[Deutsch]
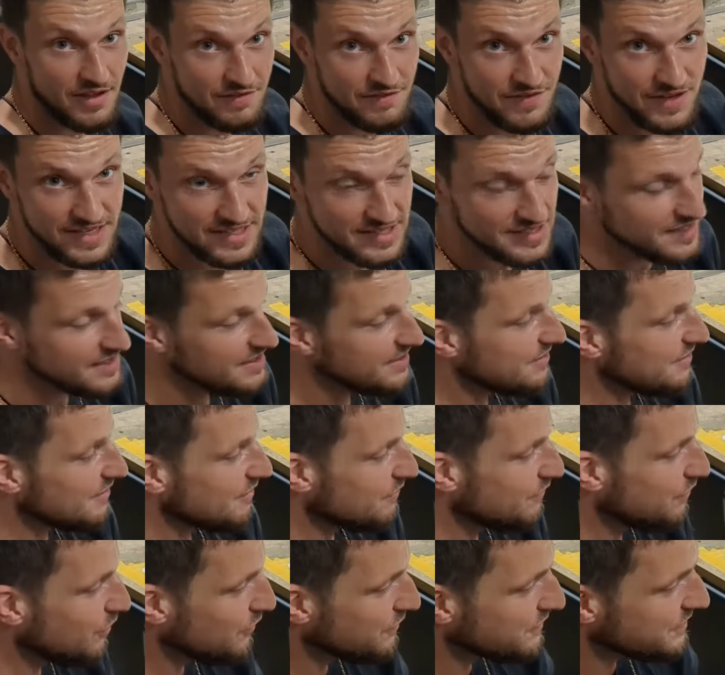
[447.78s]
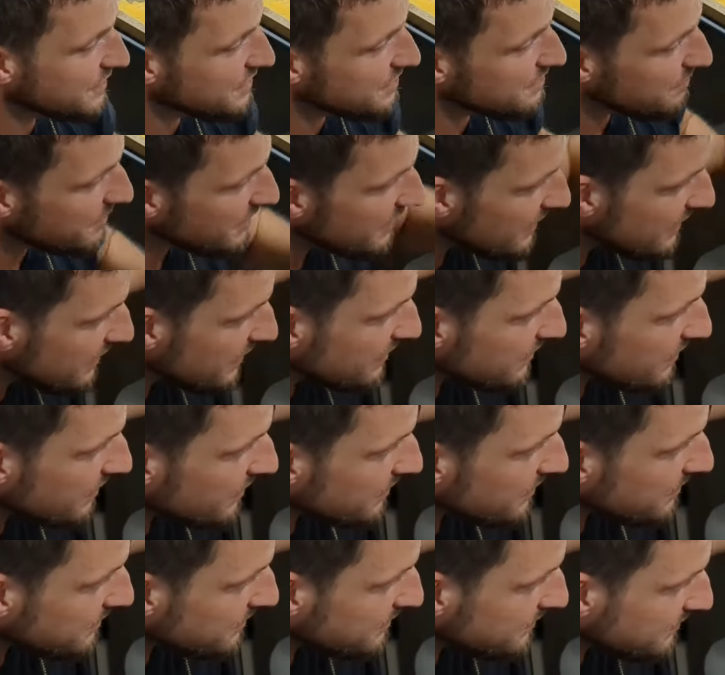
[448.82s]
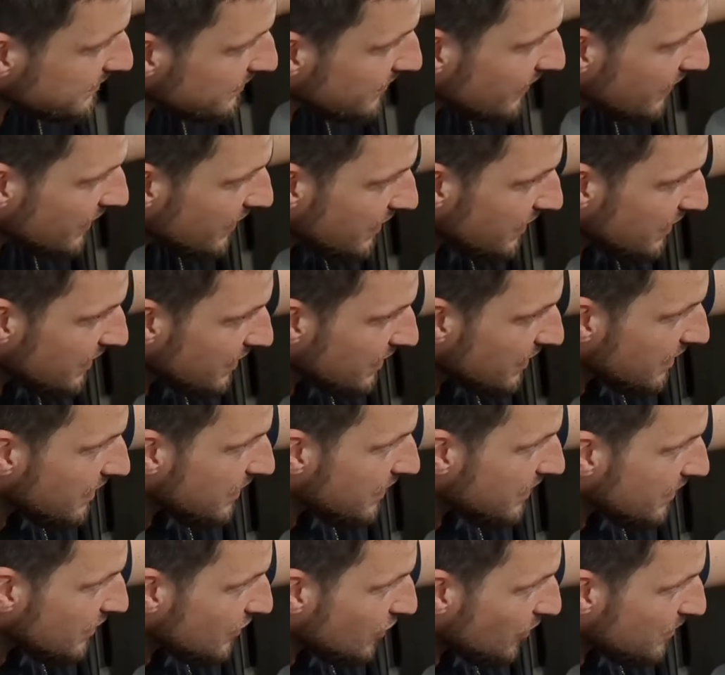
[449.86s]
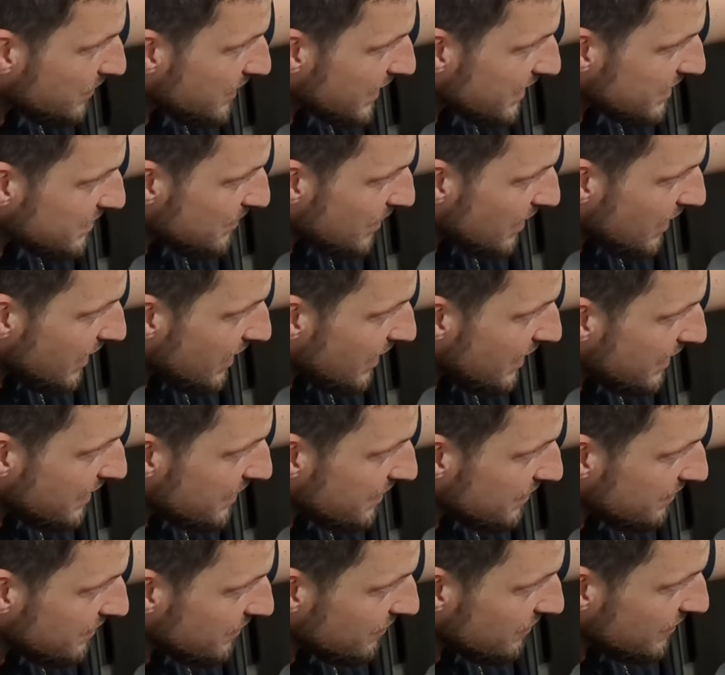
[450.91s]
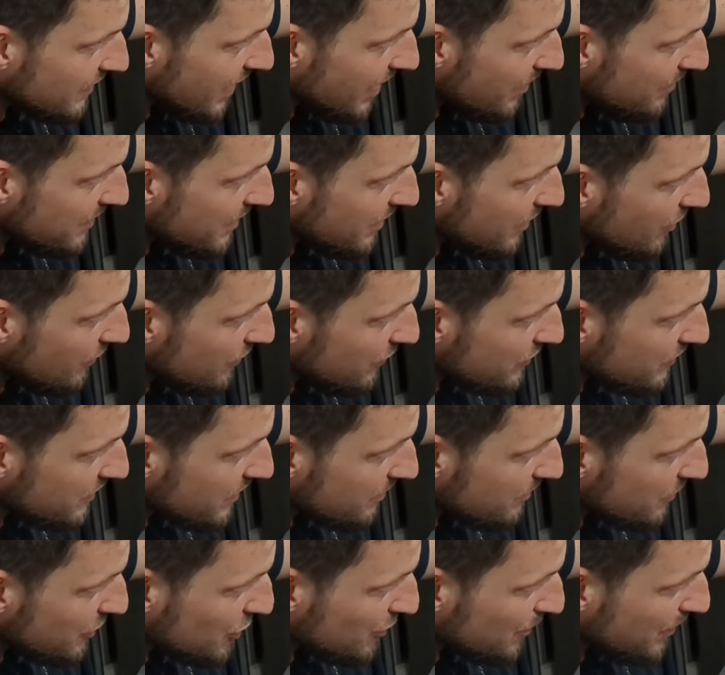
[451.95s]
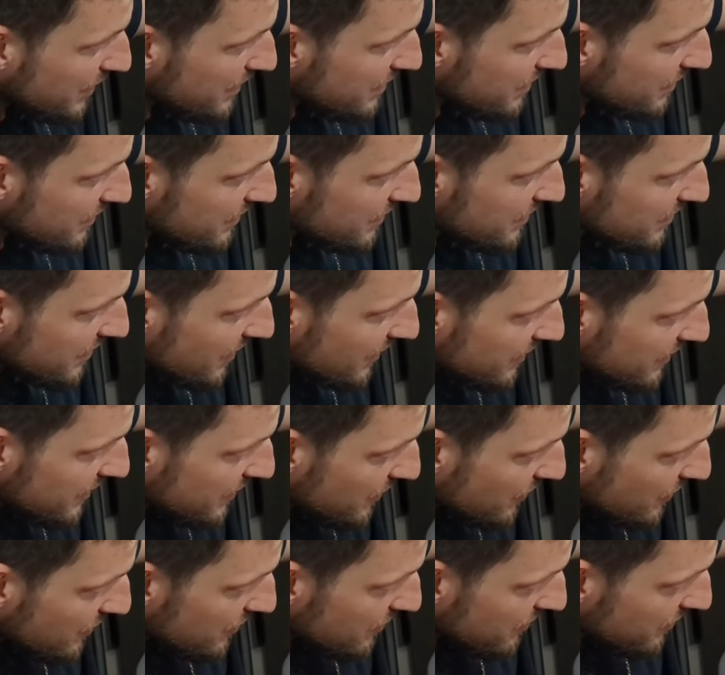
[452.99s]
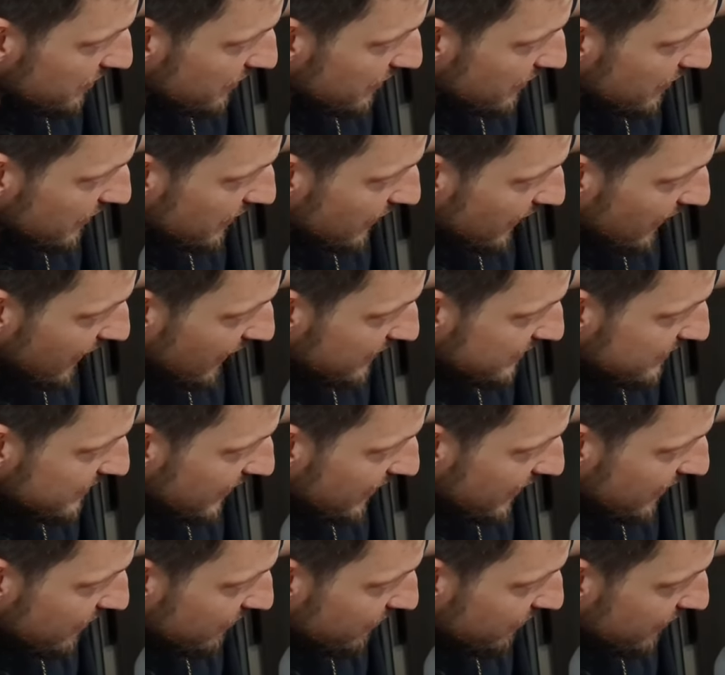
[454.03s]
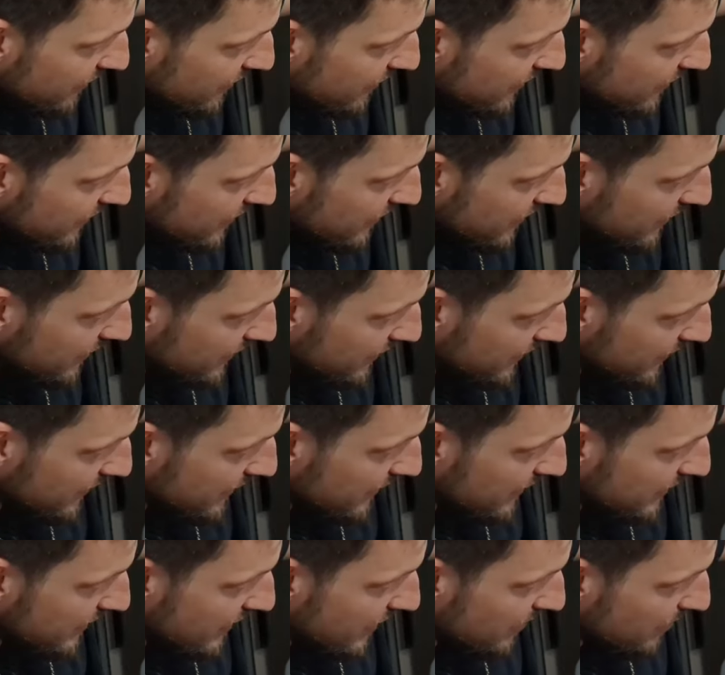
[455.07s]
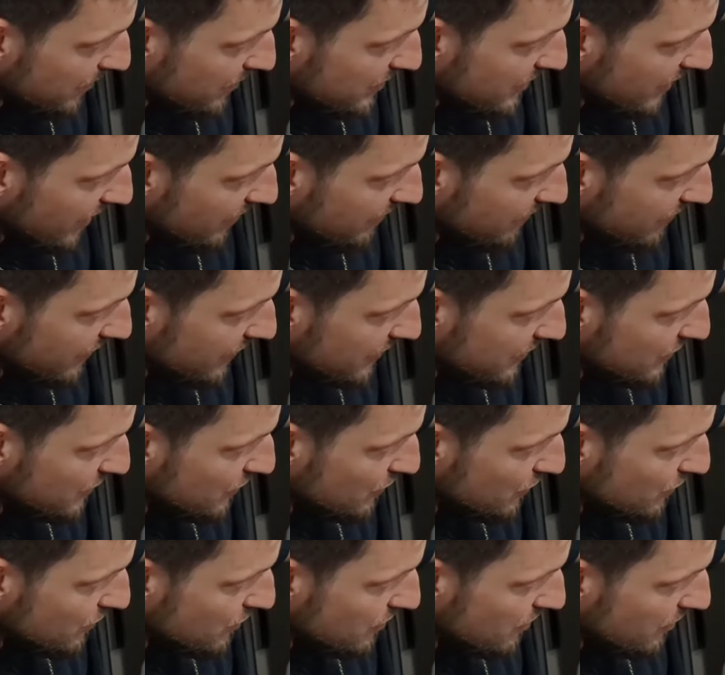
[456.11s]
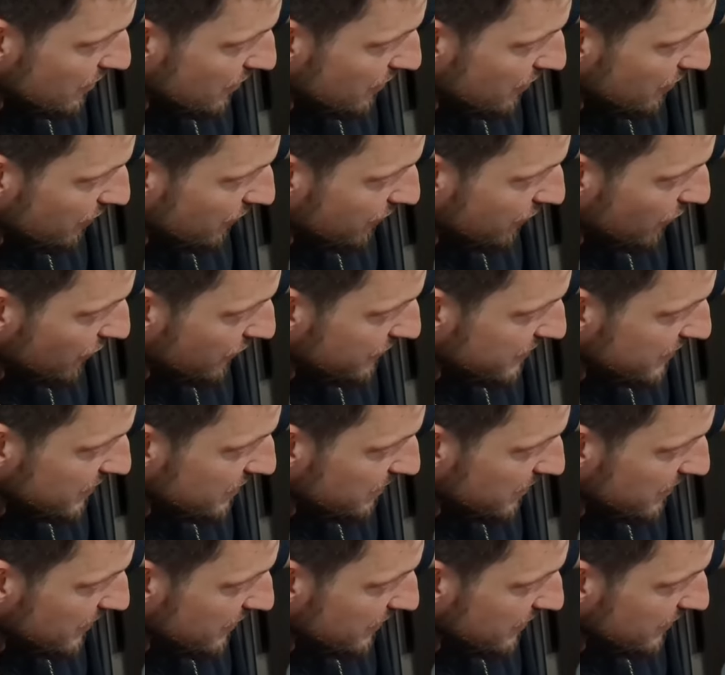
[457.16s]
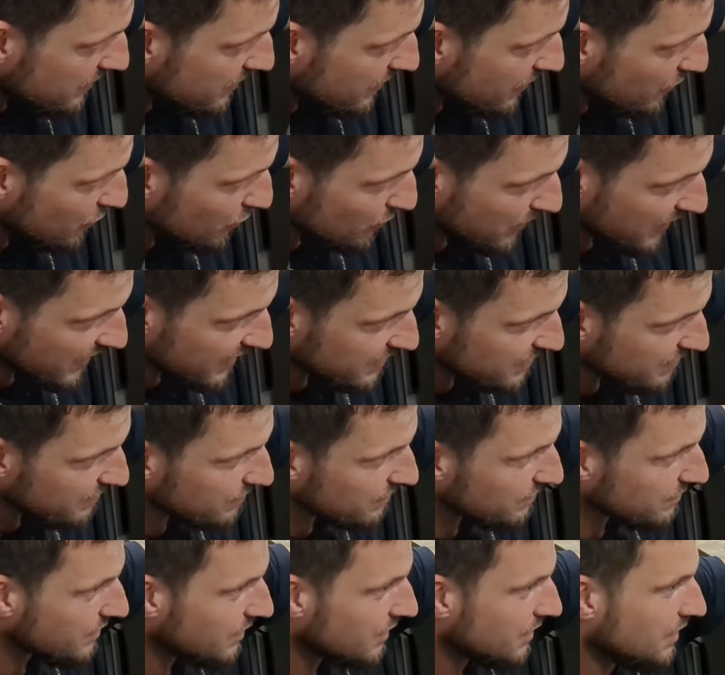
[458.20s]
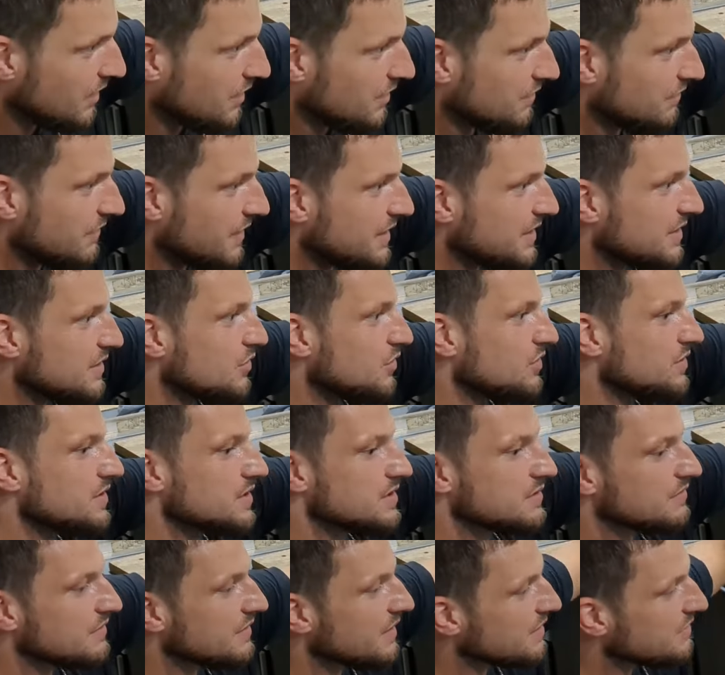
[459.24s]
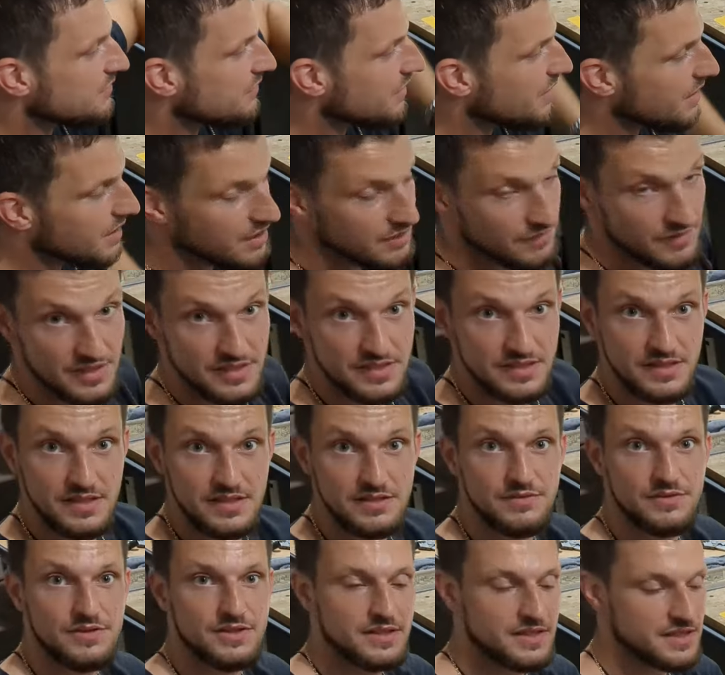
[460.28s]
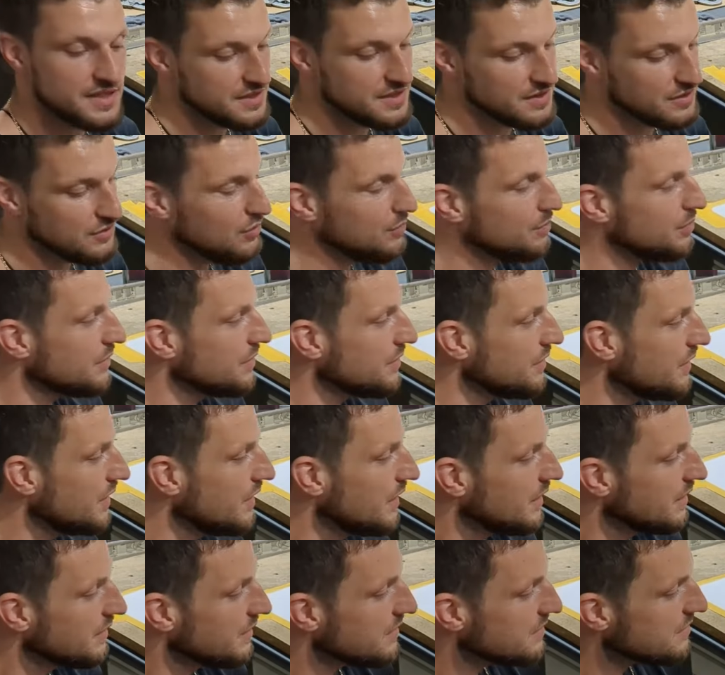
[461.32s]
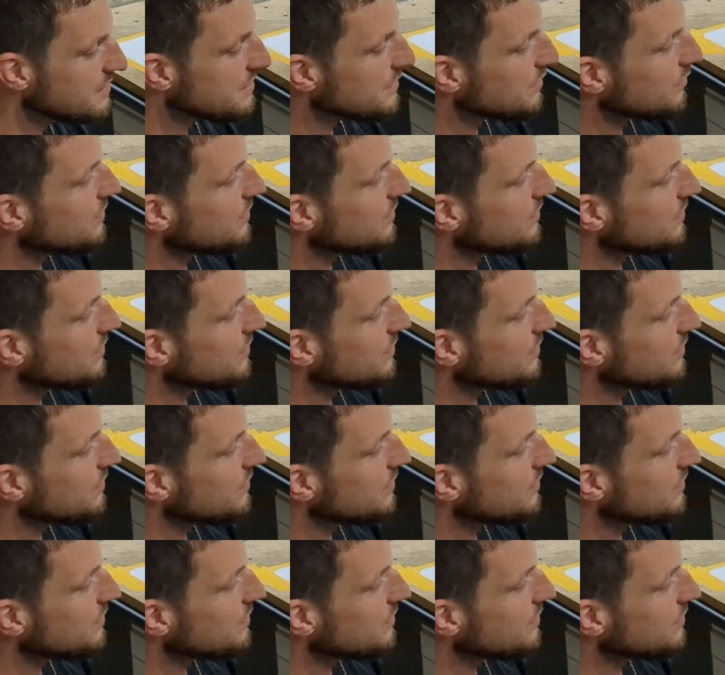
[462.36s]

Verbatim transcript: Thickset 50 Milliliter. Kommt erstmal rein. Wir haben ja auf unseren Mischbechern die Skalierung. Ganz einfach. Kippe ich einfach zu. 50 Milliliter. Übrigens werdet ihr euch jetzt vielleicht fragen, was sind das für eine Riesentuppe? Das sind